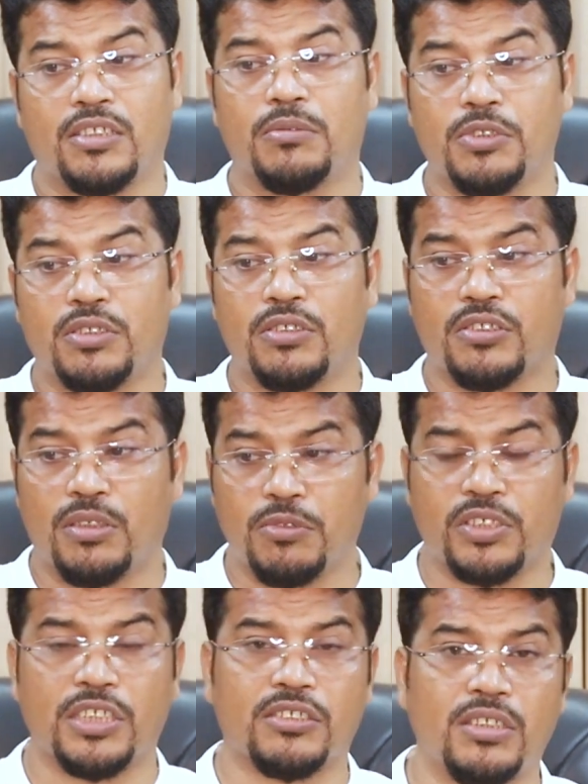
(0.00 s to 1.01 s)
সমস্ত
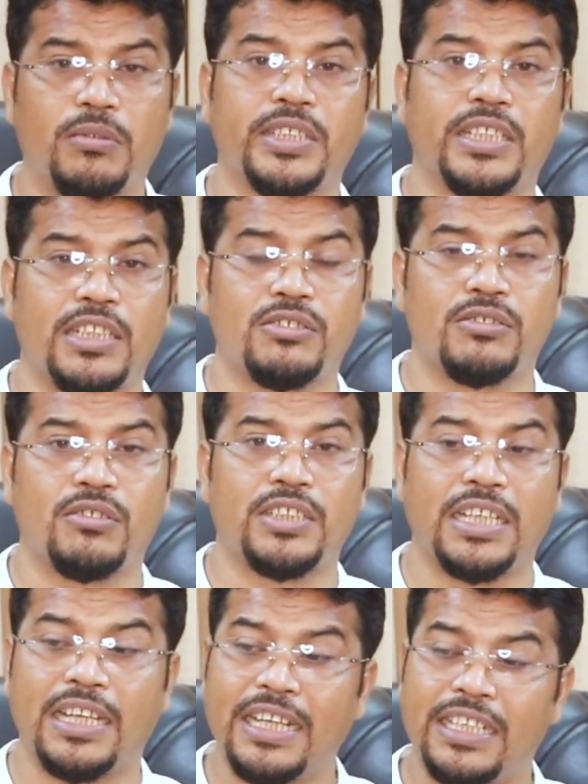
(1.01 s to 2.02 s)
সমস্যার সমাধানের জন্য
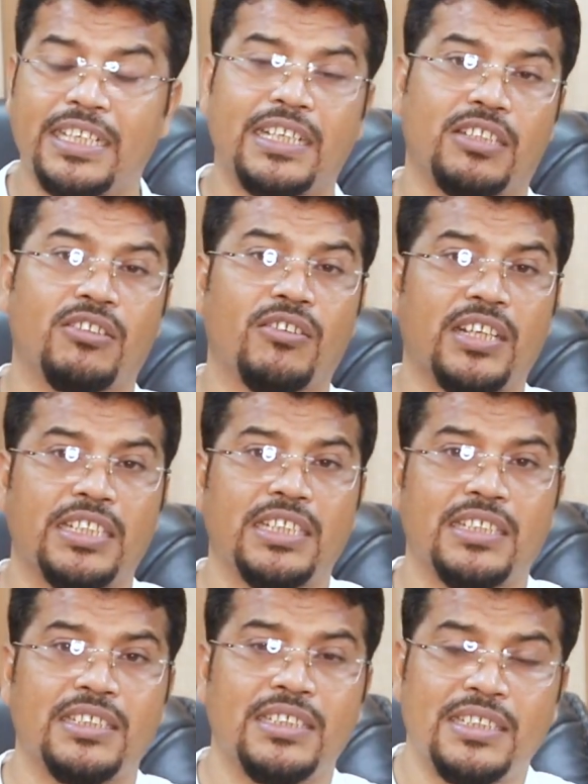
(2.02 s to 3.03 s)
তারা এদের কাছে ধর্ণা
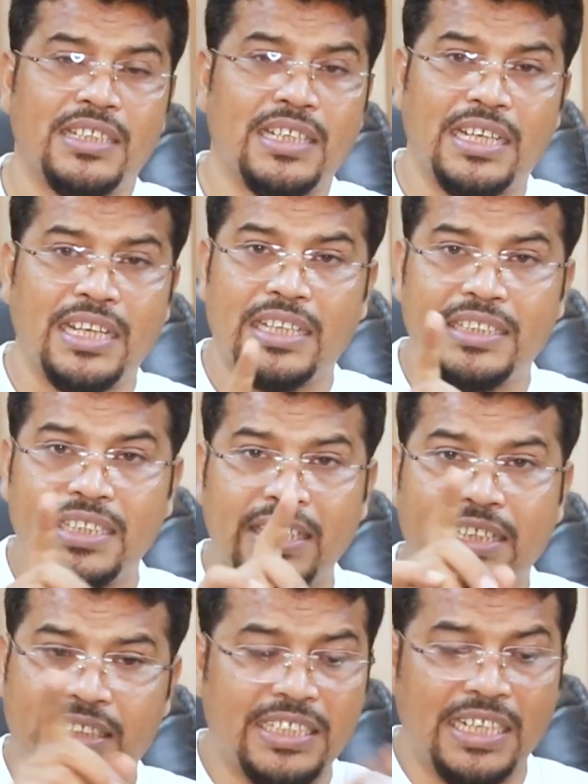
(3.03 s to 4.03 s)
দেয় আল্লাহ
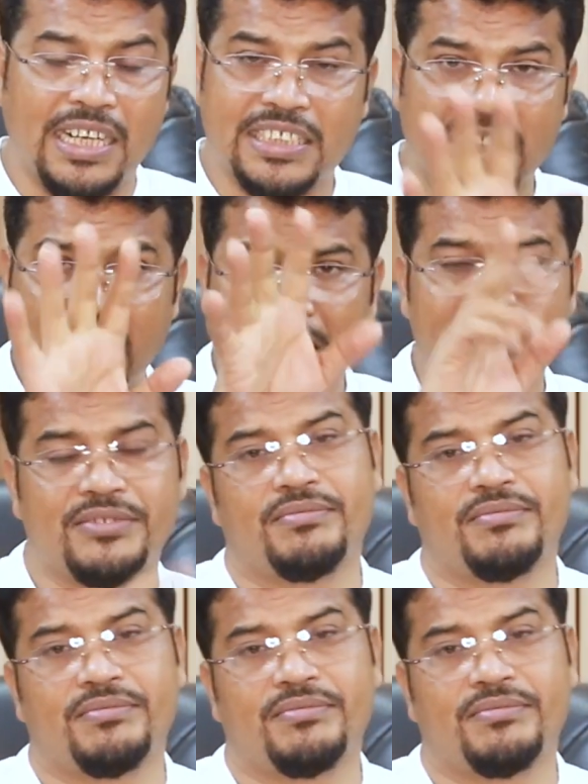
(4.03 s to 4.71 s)
দিনের কাছে তারা আসে না